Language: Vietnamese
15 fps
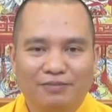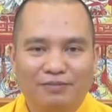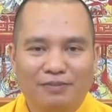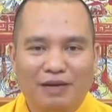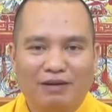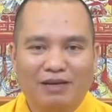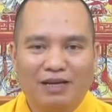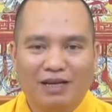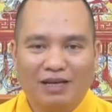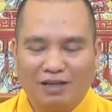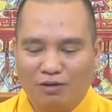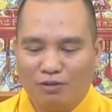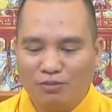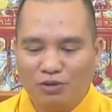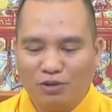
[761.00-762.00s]
bảo là
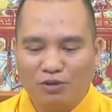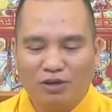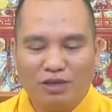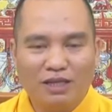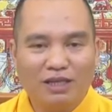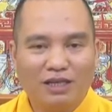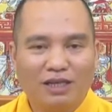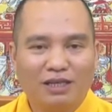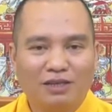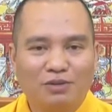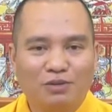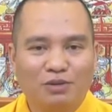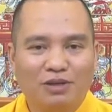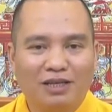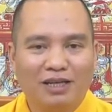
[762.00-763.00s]
hôm rồi con đi lên
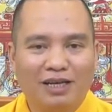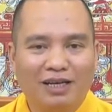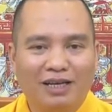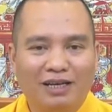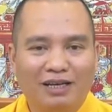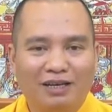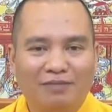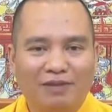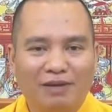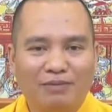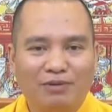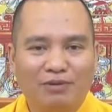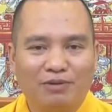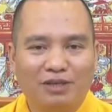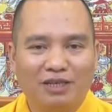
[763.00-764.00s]
chùa lễ à, pháp
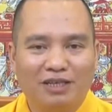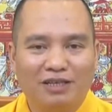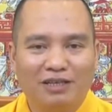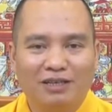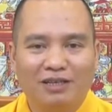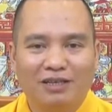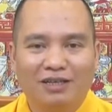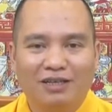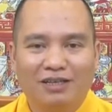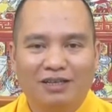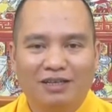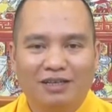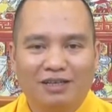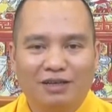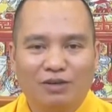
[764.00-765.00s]
hội à,
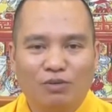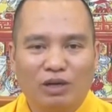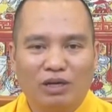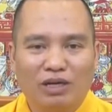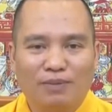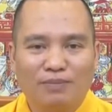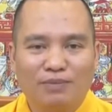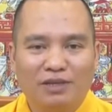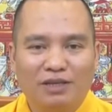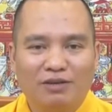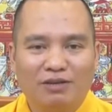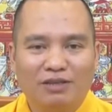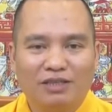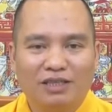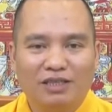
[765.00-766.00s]
Ờ, quan âm cho nên
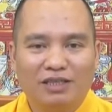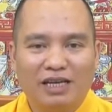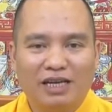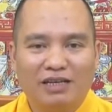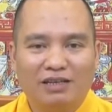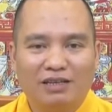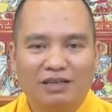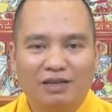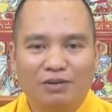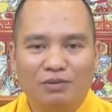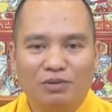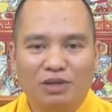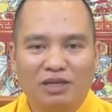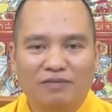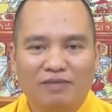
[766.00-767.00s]
con xin chai nước cầu
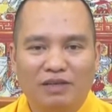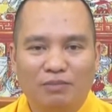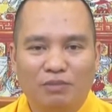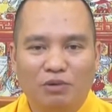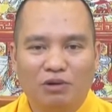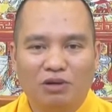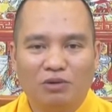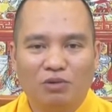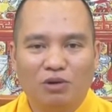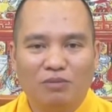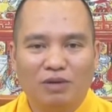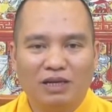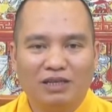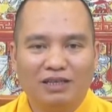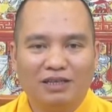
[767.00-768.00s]
duyên về bố con
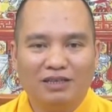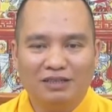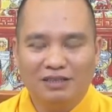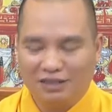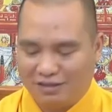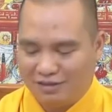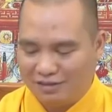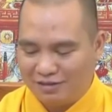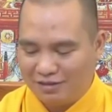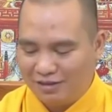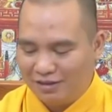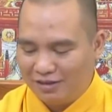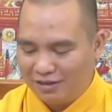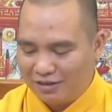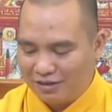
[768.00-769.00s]
uống mất thì sợ
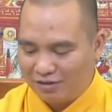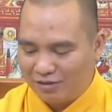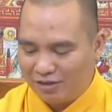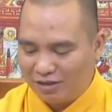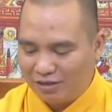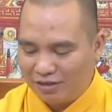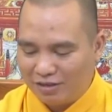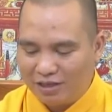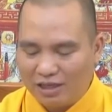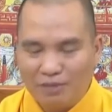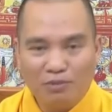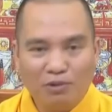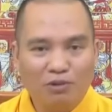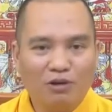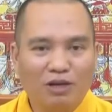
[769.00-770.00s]
có khi tới đây
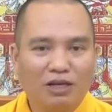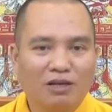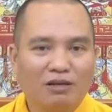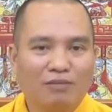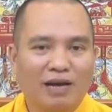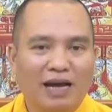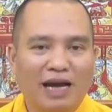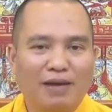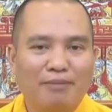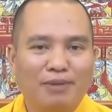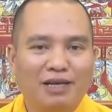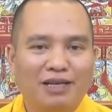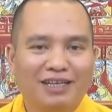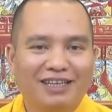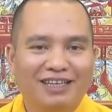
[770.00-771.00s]
bố con có bà hai
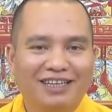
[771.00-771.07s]
mất